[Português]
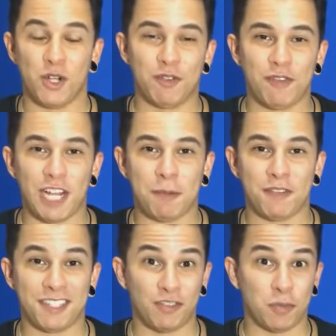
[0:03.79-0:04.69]
Hoje eu vou falar
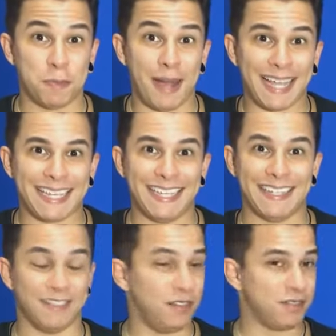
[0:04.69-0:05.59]
para vocês sobre
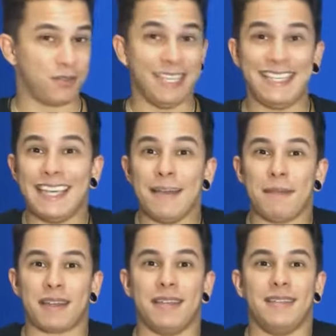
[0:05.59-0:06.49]
baquetas. Nossa, o que, que
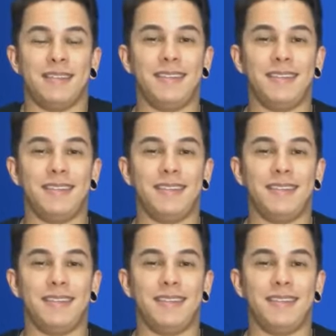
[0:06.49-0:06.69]
é baqueta?